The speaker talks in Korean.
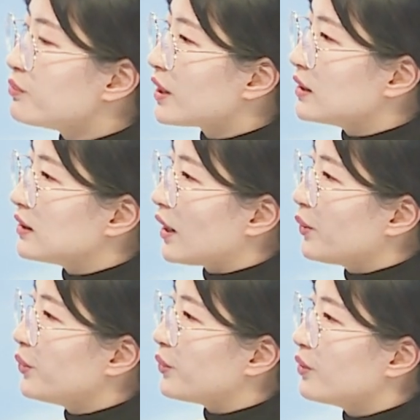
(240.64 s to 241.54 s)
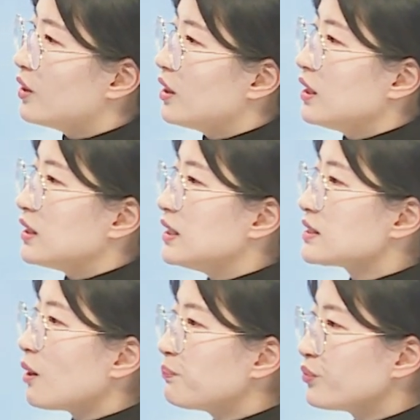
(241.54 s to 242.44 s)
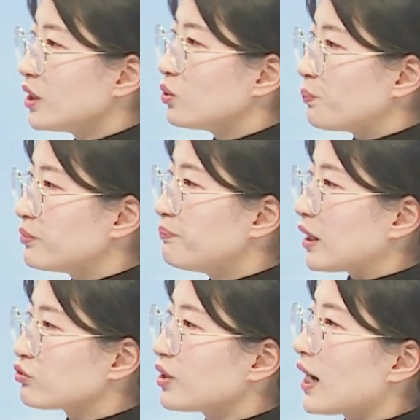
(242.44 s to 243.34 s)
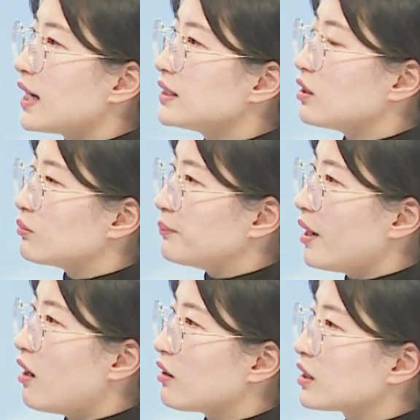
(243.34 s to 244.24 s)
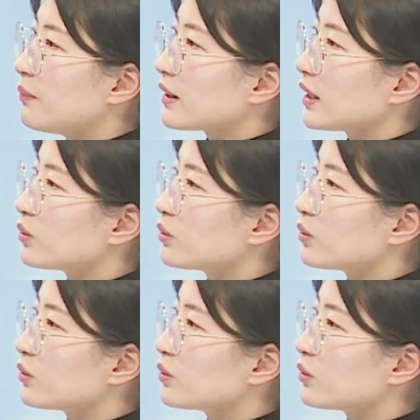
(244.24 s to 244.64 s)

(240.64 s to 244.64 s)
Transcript: 불겠는데요. 이 서풍이 높은 백두대간을 넘으며 그 밖에